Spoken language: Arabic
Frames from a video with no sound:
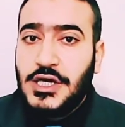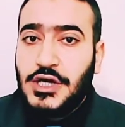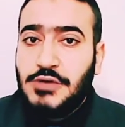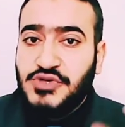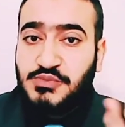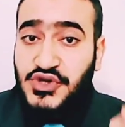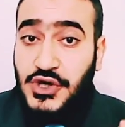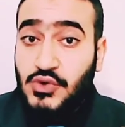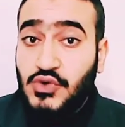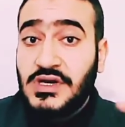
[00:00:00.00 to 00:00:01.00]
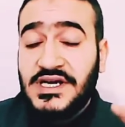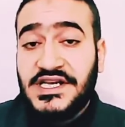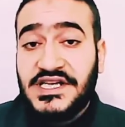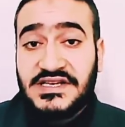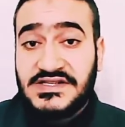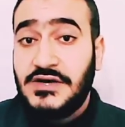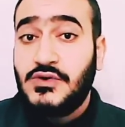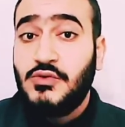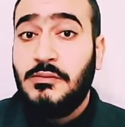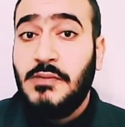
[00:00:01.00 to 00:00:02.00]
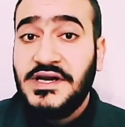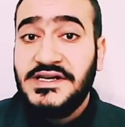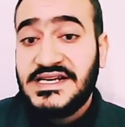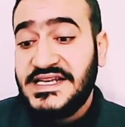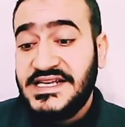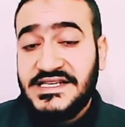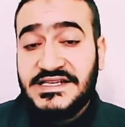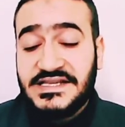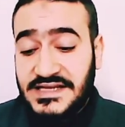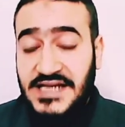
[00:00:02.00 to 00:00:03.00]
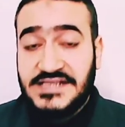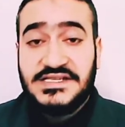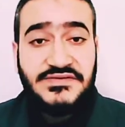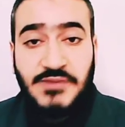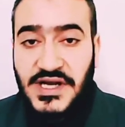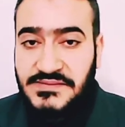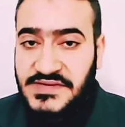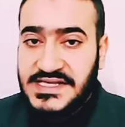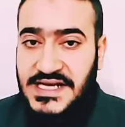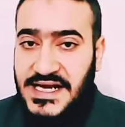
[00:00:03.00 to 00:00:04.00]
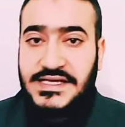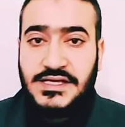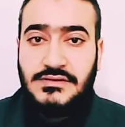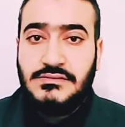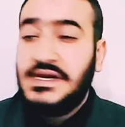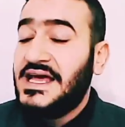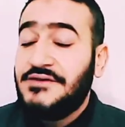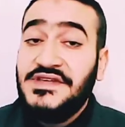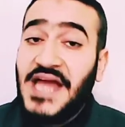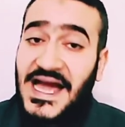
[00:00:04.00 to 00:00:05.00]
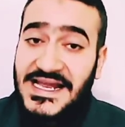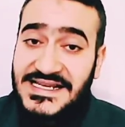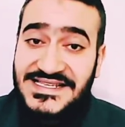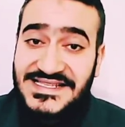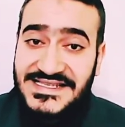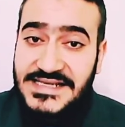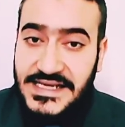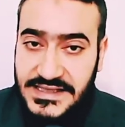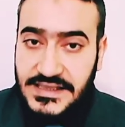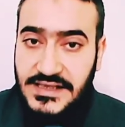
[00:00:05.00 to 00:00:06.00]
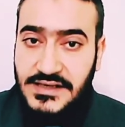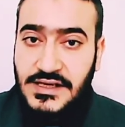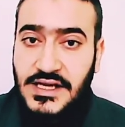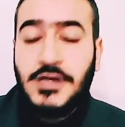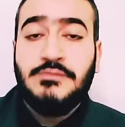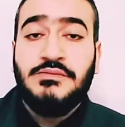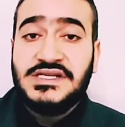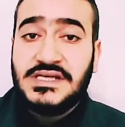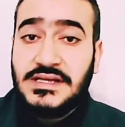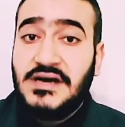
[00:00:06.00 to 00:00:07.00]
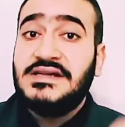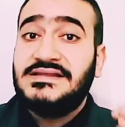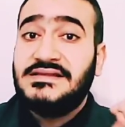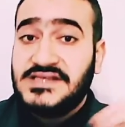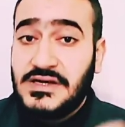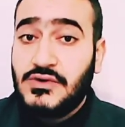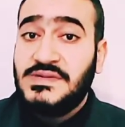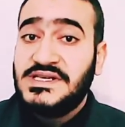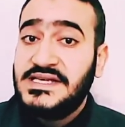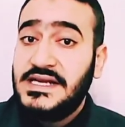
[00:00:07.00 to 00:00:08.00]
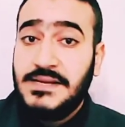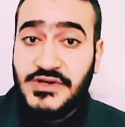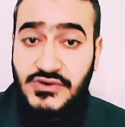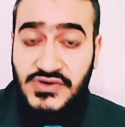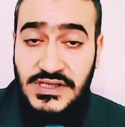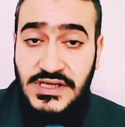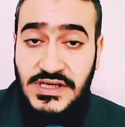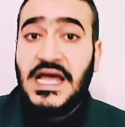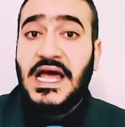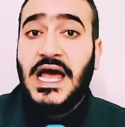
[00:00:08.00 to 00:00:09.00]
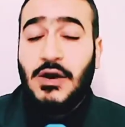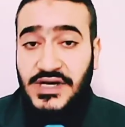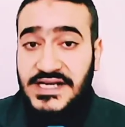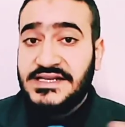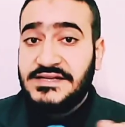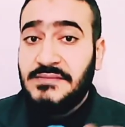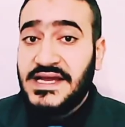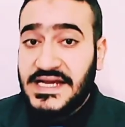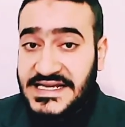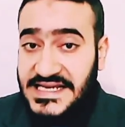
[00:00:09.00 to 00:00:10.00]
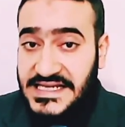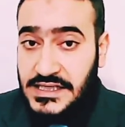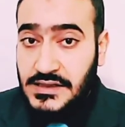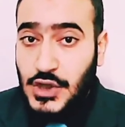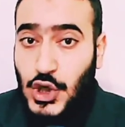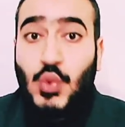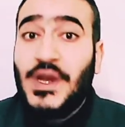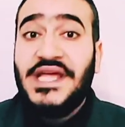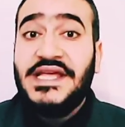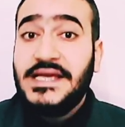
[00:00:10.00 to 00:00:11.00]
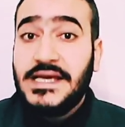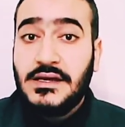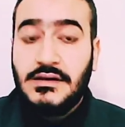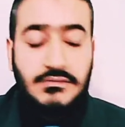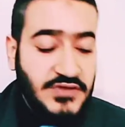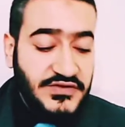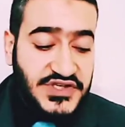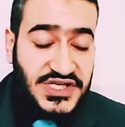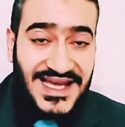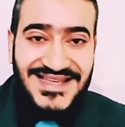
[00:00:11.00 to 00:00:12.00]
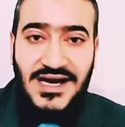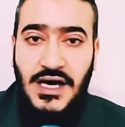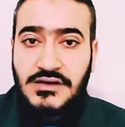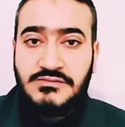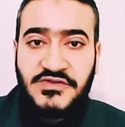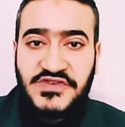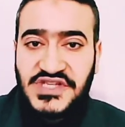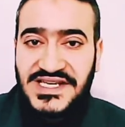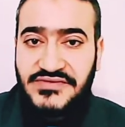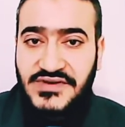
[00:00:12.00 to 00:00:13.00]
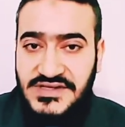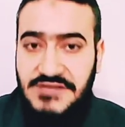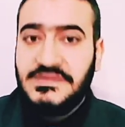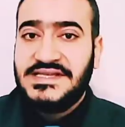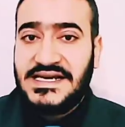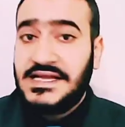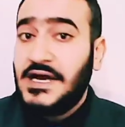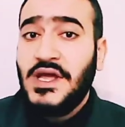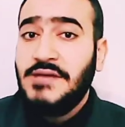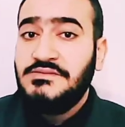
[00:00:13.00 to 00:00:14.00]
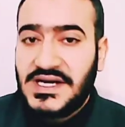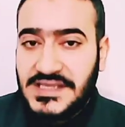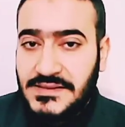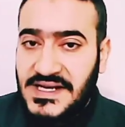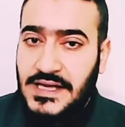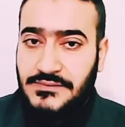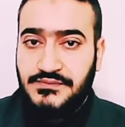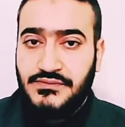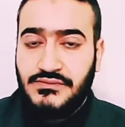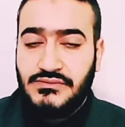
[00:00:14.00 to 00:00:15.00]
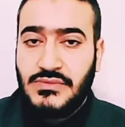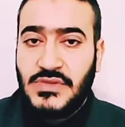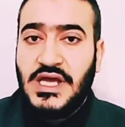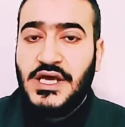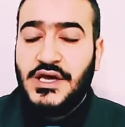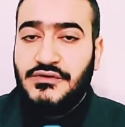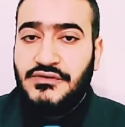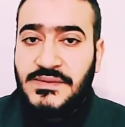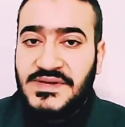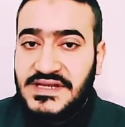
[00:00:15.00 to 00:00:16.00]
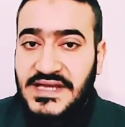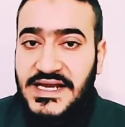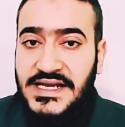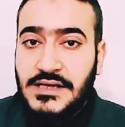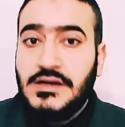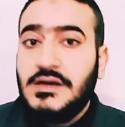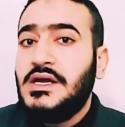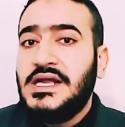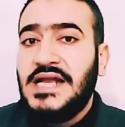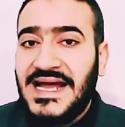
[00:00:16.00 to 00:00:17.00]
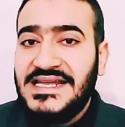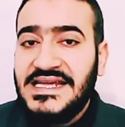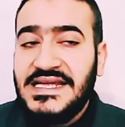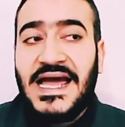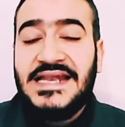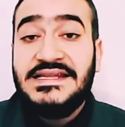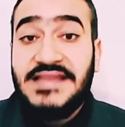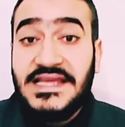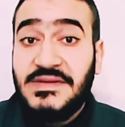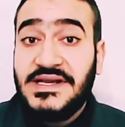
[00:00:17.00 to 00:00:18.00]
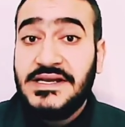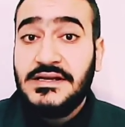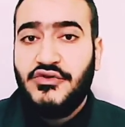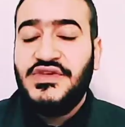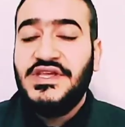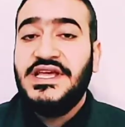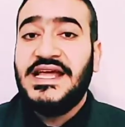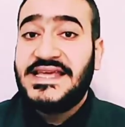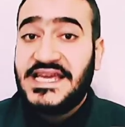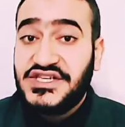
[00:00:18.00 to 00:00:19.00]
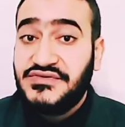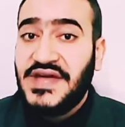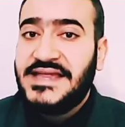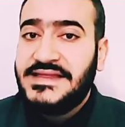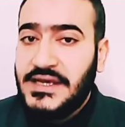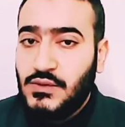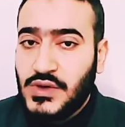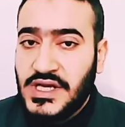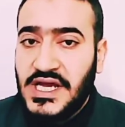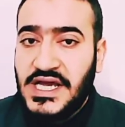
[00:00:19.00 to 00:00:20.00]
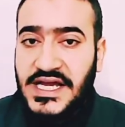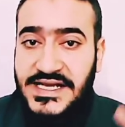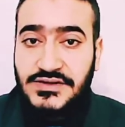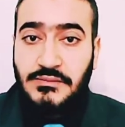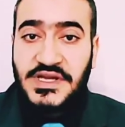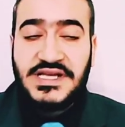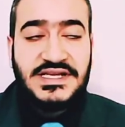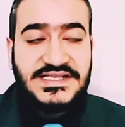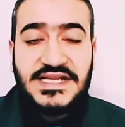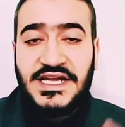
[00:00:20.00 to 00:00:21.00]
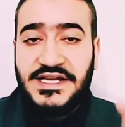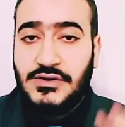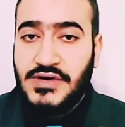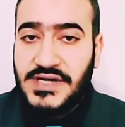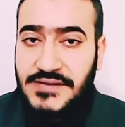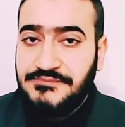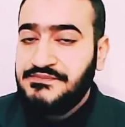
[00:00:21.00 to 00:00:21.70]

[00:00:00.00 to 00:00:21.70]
مش بالضروره ان تسرب ميه الجنين ان انت تلاحظي ان في ميه بتنزل عليك لا في حالات كتيره جدا بيحصل لها تسرب للسائل الامنيوسي او قله ماء الجنين وهي مفيش اي اعراض مفيش اي افرازات من تحت او هي مش واخده بالها فبالتالي الحل ايه الحل دايما في الكشف الدوري اللي يطمنك لذلك احنا قلنا